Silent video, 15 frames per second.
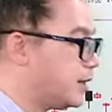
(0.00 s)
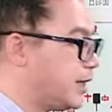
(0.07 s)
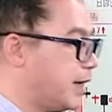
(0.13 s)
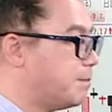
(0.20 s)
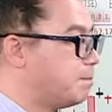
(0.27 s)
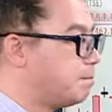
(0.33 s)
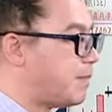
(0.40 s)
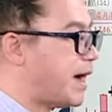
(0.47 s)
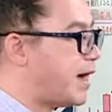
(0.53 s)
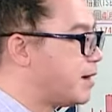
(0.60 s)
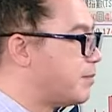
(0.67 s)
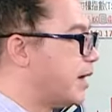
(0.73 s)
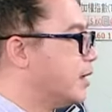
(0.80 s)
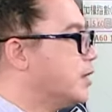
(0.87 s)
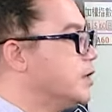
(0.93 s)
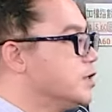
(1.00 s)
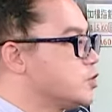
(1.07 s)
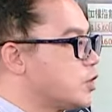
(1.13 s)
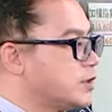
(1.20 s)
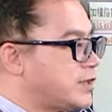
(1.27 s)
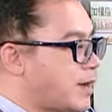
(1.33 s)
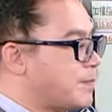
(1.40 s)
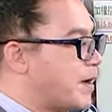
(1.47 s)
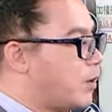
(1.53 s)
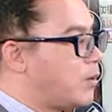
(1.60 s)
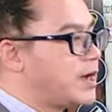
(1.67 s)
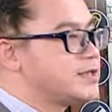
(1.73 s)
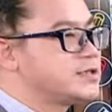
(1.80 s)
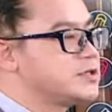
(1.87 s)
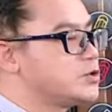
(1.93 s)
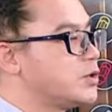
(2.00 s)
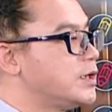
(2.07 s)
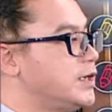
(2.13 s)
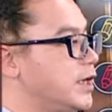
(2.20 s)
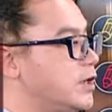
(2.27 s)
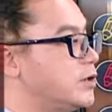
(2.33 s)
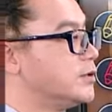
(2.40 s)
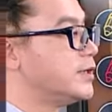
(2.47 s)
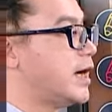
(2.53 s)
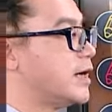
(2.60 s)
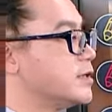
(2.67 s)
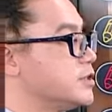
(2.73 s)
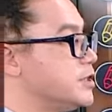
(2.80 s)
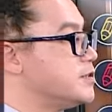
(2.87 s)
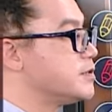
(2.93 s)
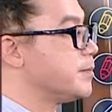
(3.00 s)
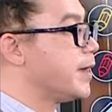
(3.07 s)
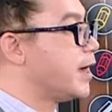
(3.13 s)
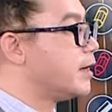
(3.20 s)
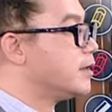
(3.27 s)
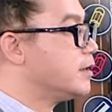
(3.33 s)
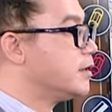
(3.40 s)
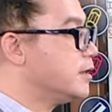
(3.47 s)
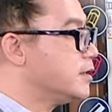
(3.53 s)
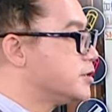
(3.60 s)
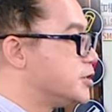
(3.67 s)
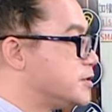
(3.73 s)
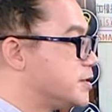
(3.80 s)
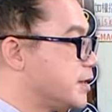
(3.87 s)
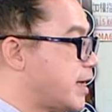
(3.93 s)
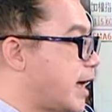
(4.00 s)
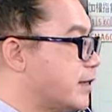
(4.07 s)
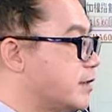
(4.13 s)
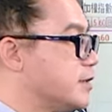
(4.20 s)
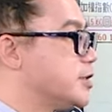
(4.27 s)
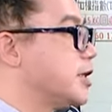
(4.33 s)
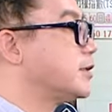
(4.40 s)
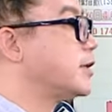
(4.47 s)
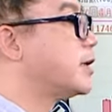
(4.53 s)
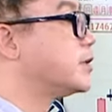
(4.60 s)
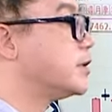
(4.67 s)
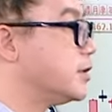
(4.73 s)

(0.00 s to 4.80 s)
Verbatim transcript: 连8买，所以代表外资对年后的行情怎么样？其实看得相当的